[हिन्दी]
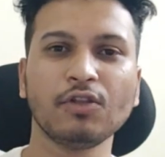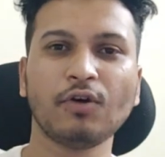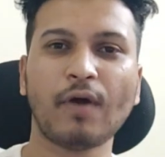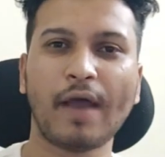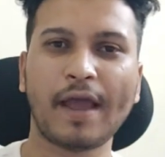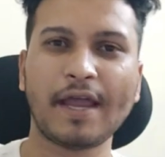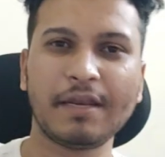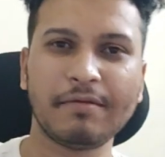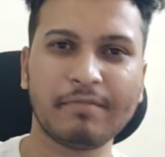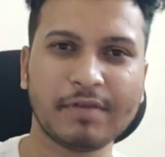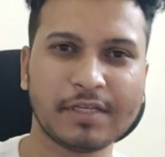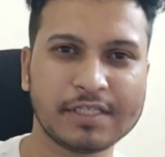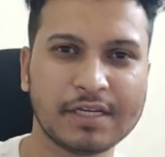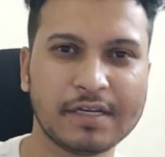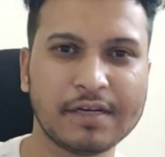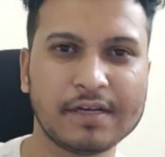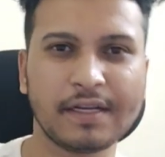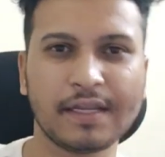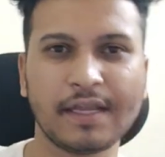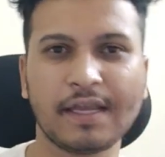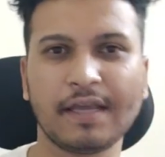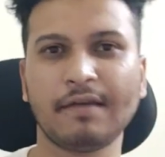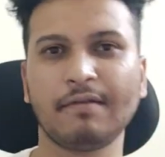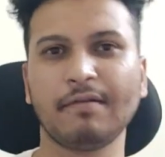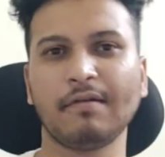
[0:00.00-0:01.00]
तो एनिमेशन
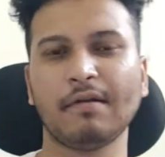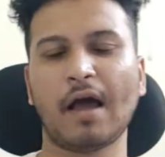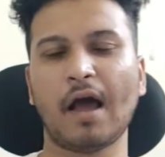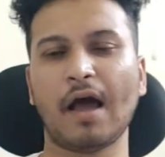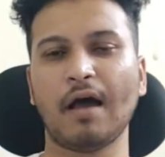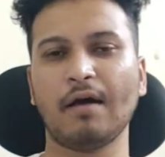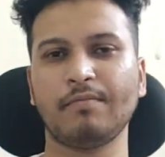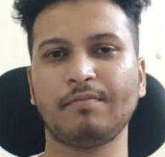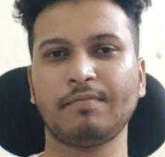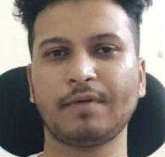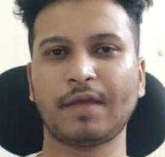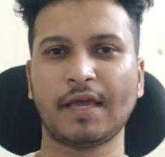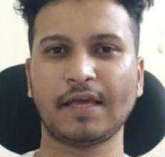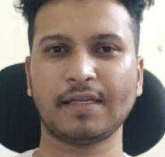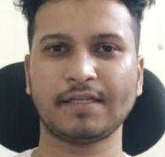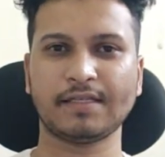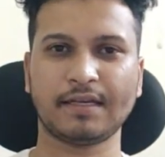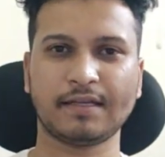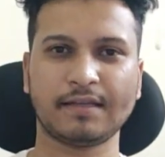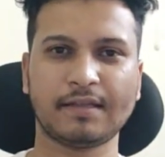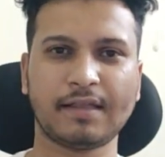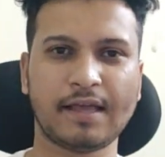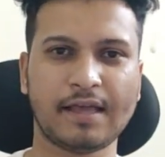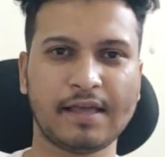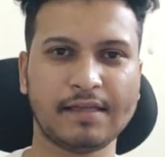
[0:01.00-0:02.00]
रिगिंग आप कह
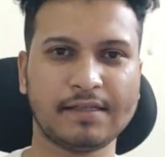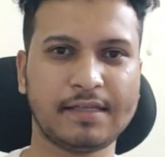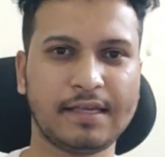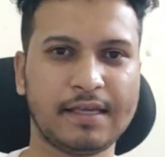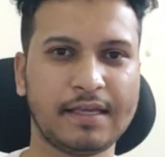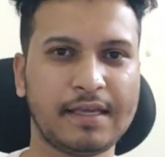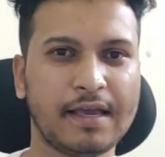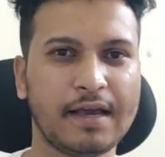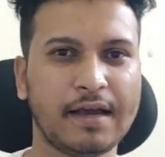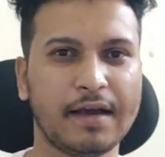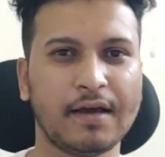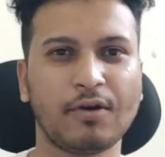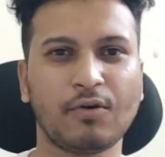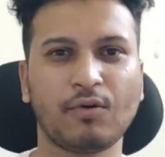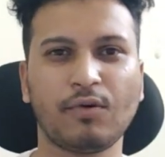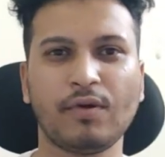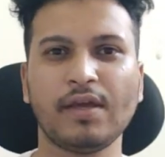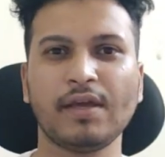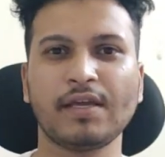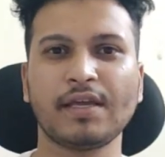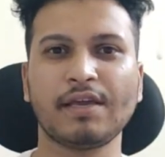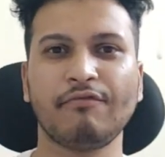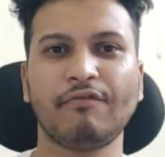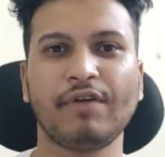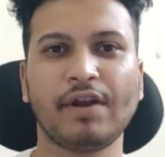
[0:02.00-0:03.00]
सकते हैं ऐसे कि अगर
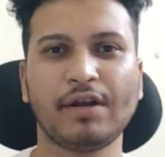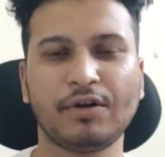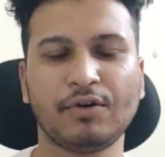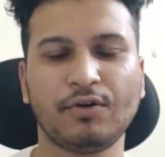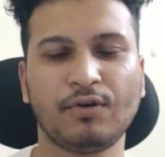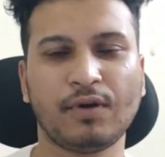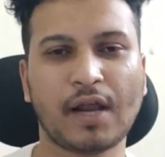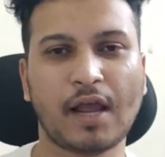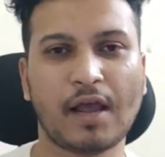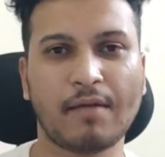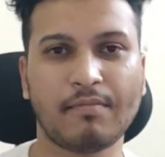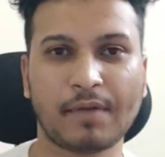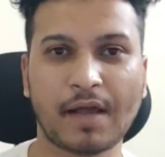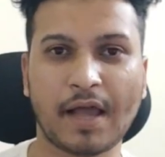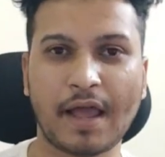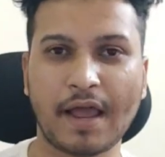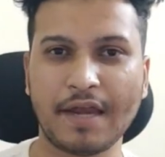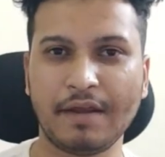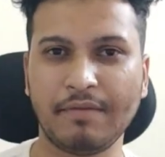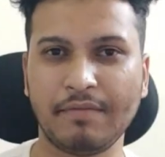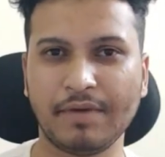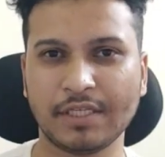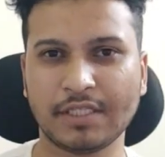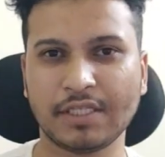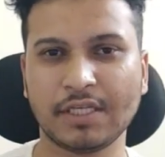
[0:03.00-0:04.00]
कोई एक इवेंट हो रहा है आपका
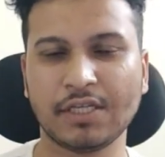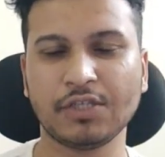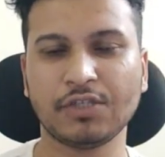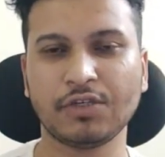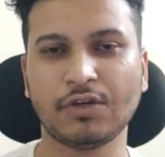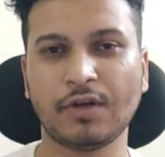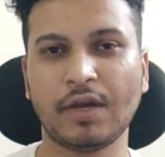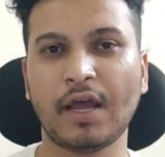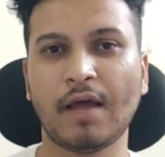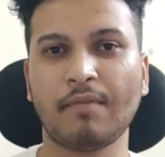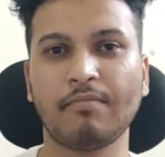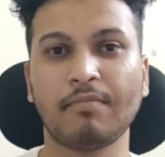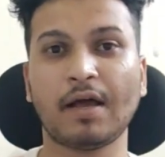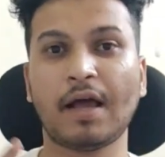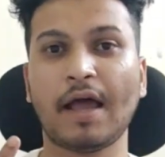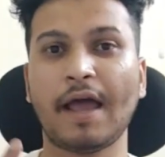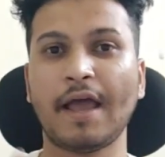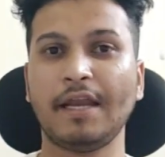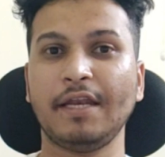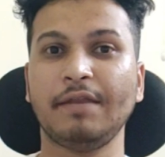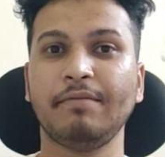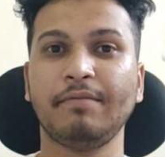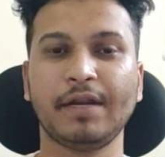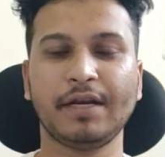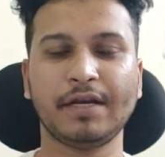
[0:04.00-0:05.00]
एनिमेशन जो है आपका
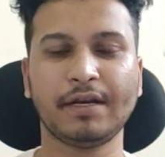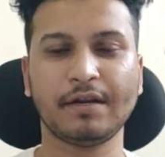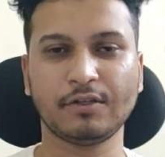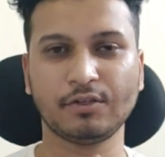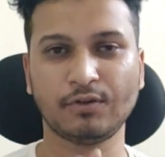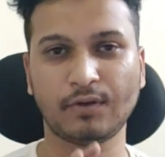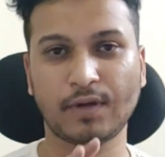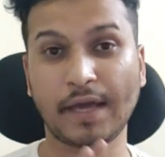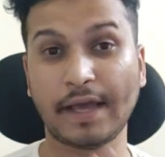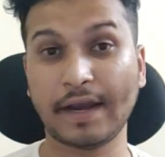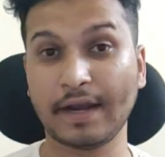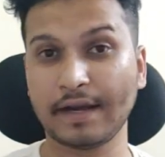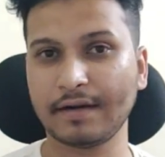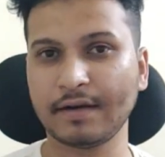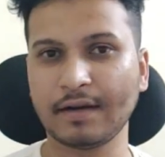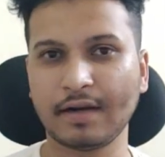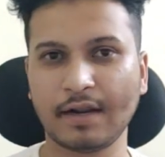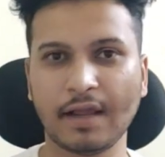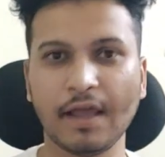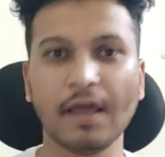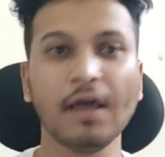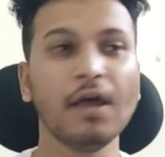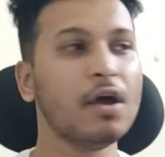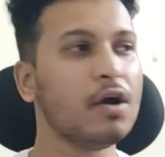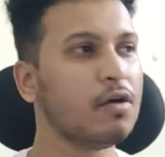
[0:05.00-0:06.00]
एनिमेटर जो कैरेक्टर
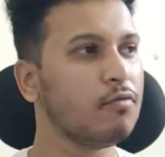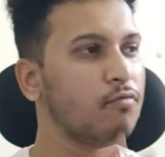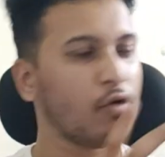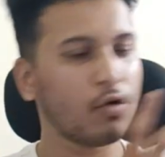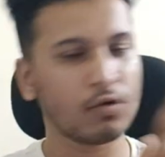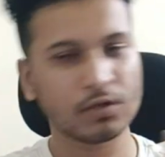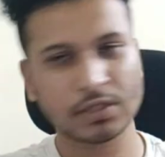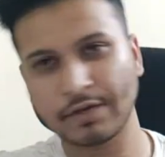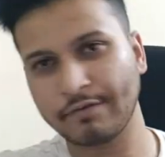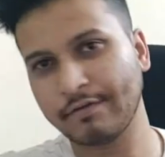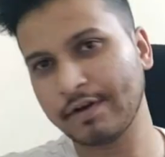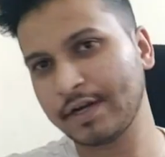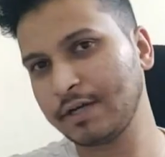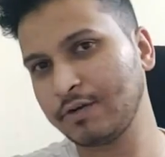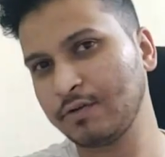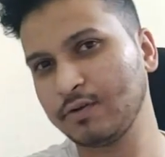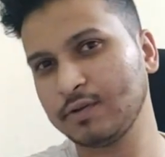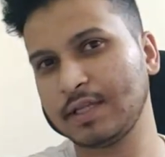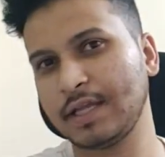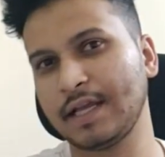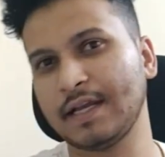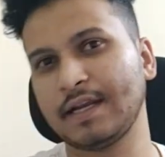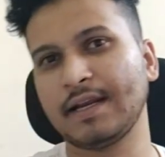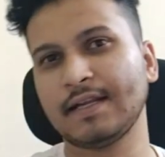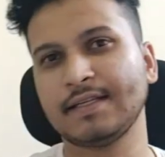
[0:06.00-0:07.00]
है वो उस इवेंट को
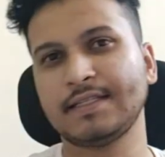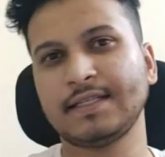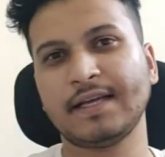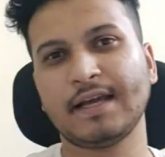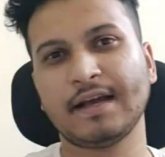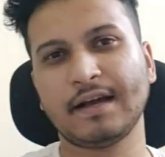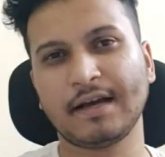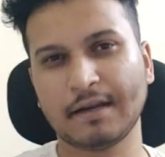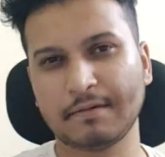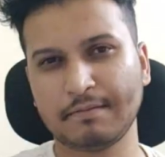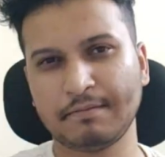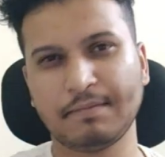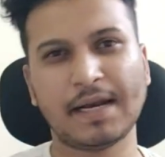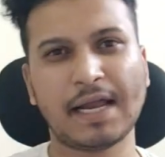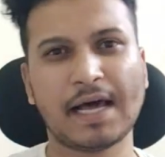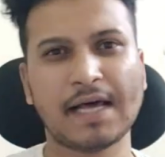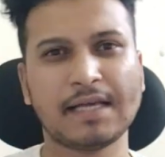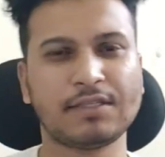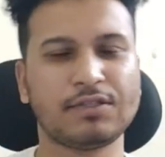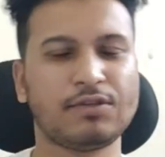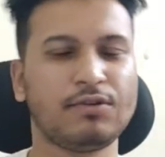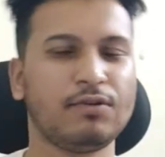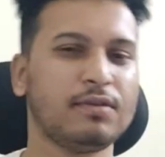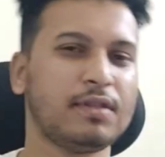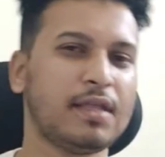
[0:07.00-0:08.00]
देखना चाहिए अगर
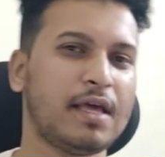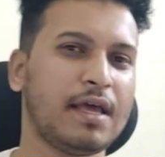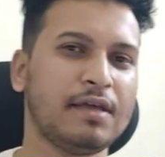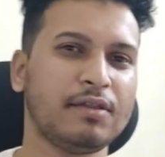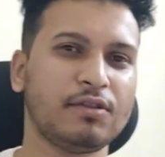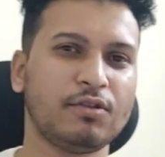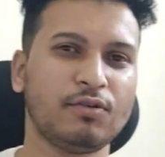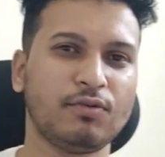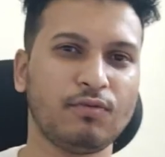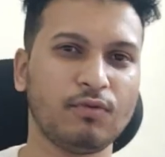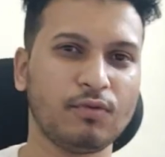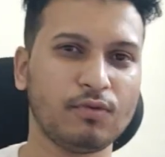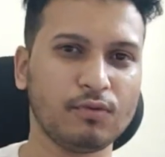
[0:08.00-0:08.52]
ब्लास्ट होता है तो